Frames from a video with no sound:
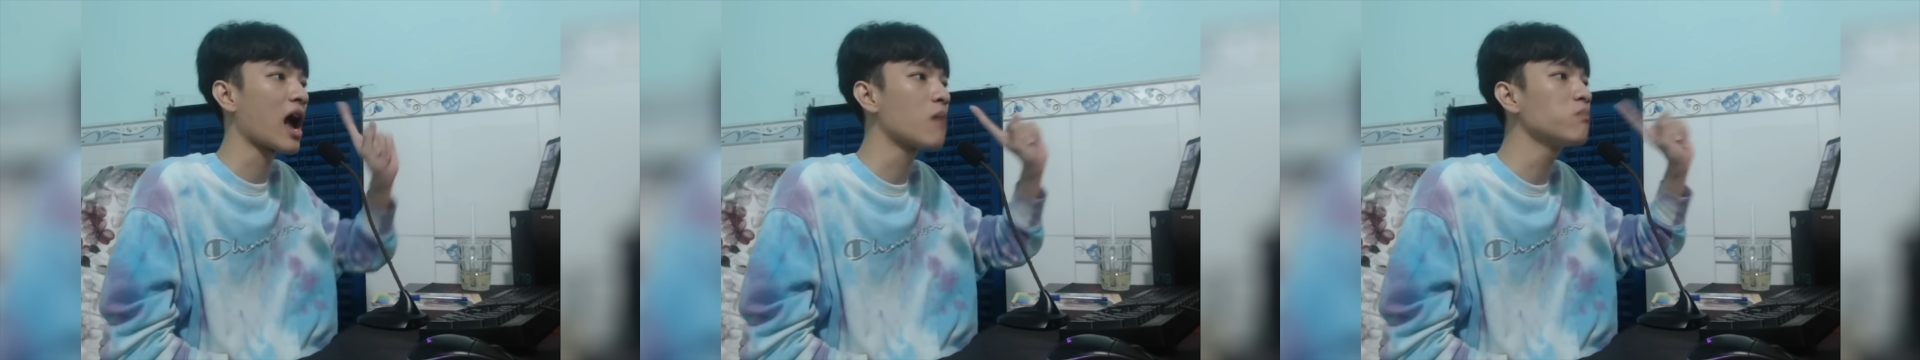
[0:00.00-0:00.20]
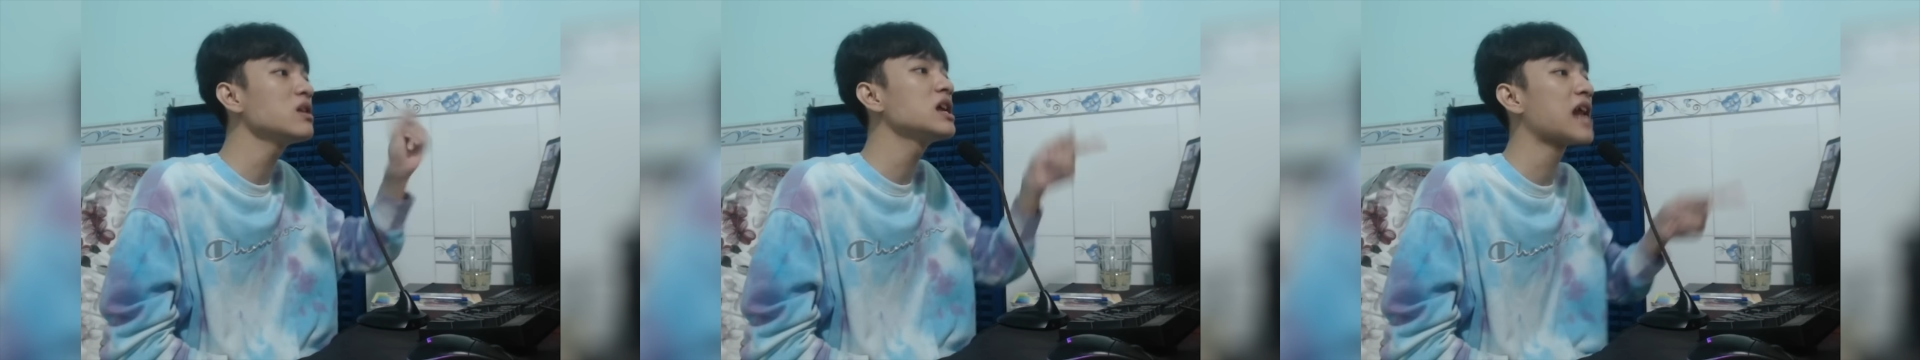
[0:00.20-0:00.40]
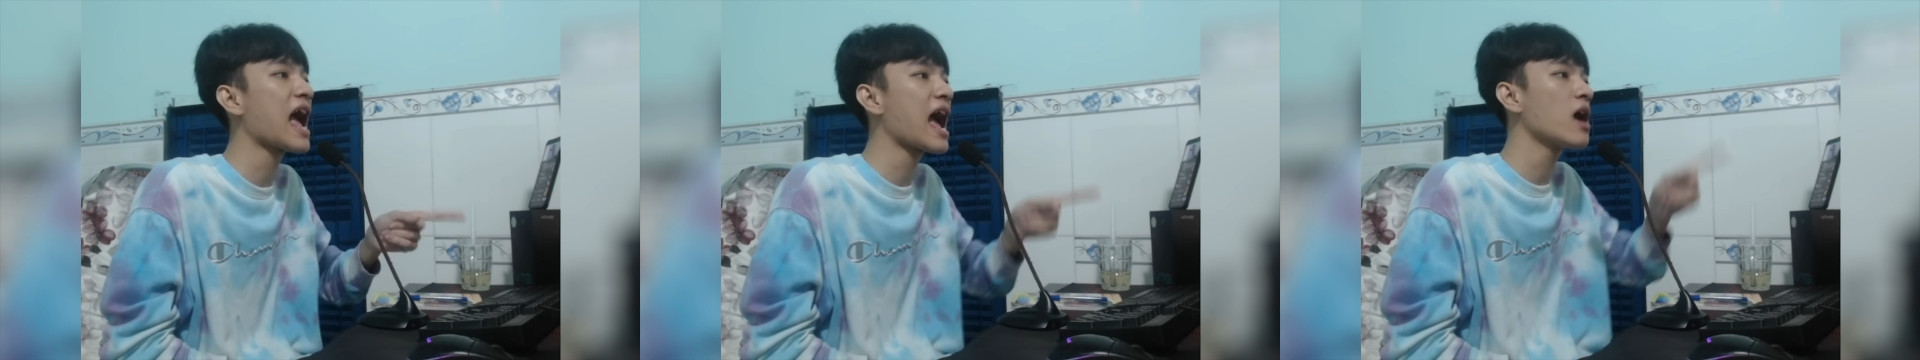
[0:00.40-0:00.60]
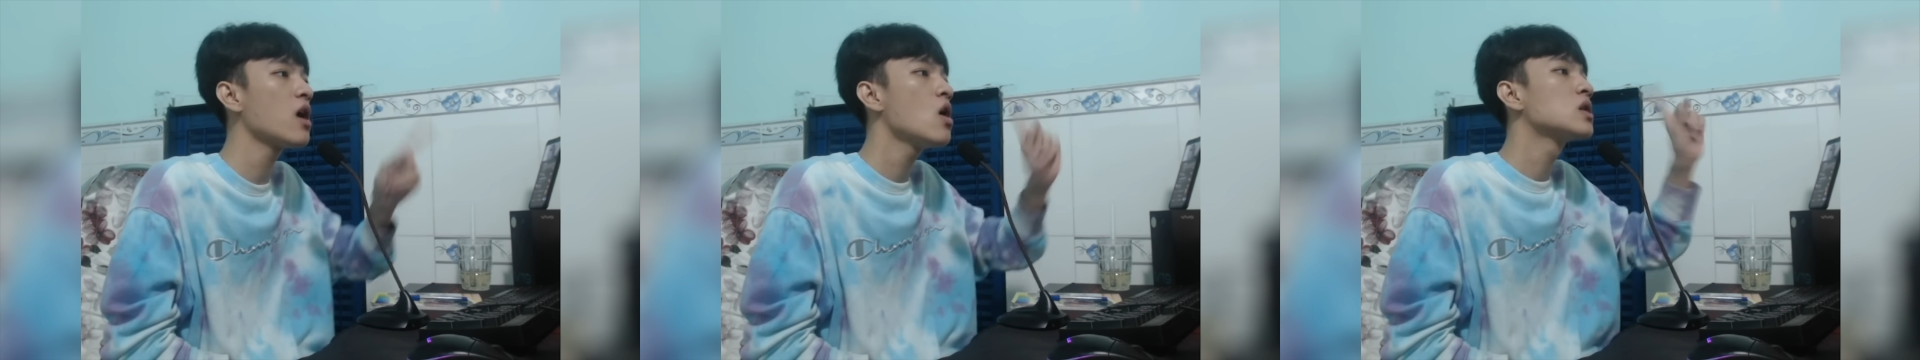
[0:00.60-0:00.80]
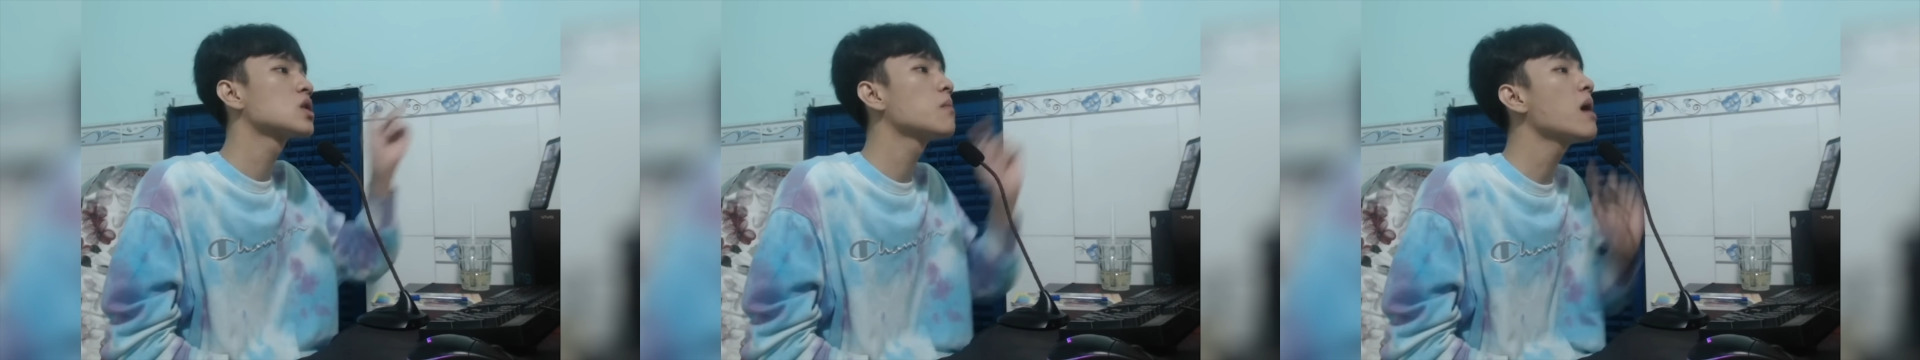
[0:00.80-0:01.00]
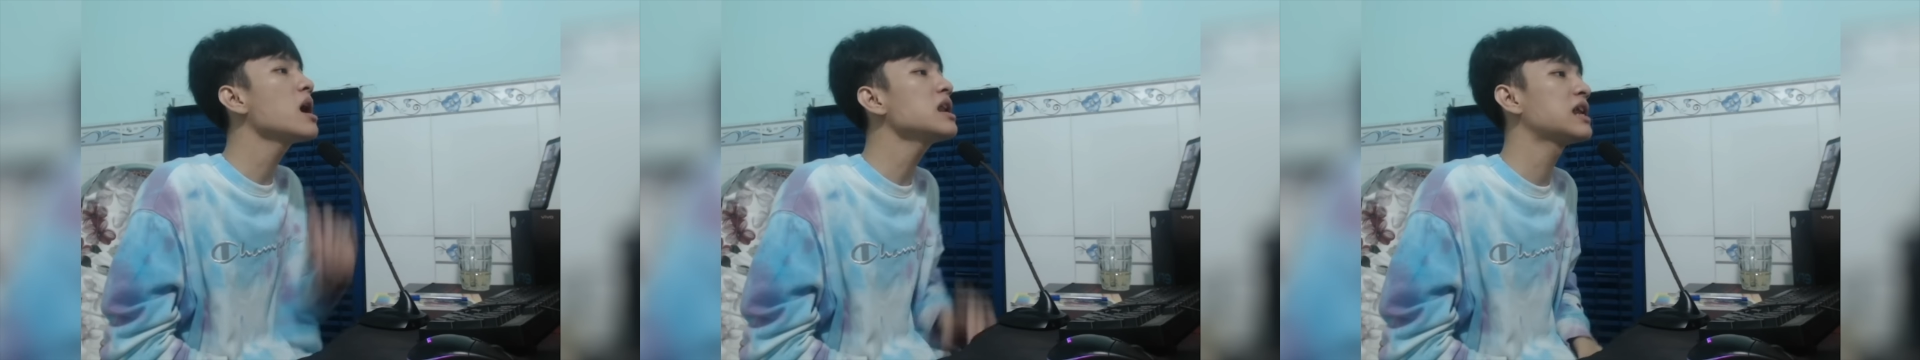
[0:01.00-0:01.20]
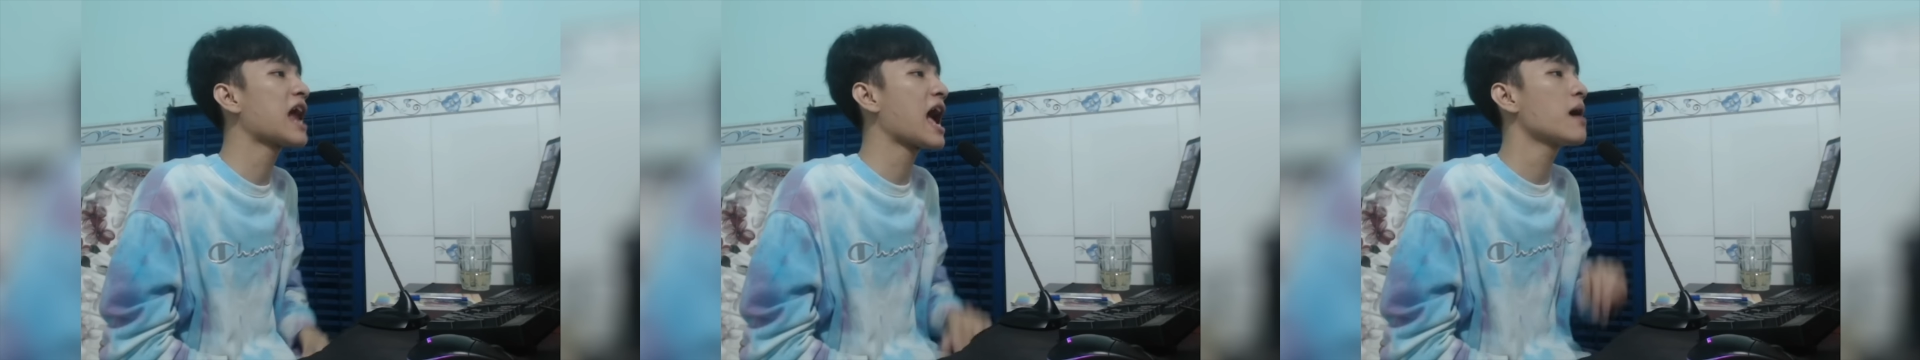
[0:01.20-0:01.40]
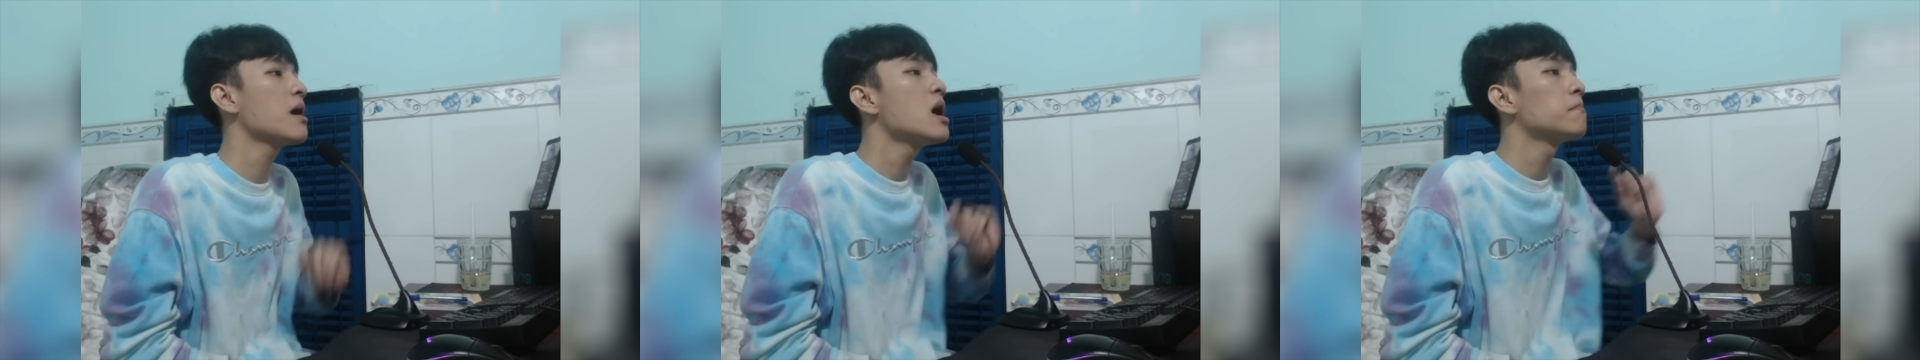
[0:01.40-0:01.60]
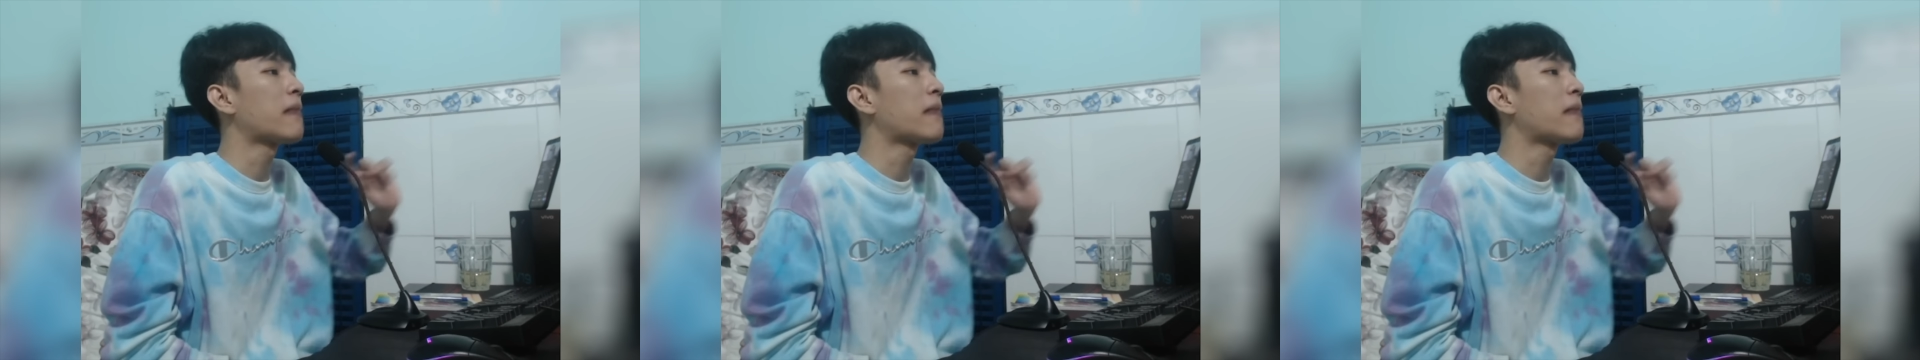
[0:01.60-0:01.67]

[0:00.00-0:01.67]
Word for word: ổng đi ra tôi mới đi ra.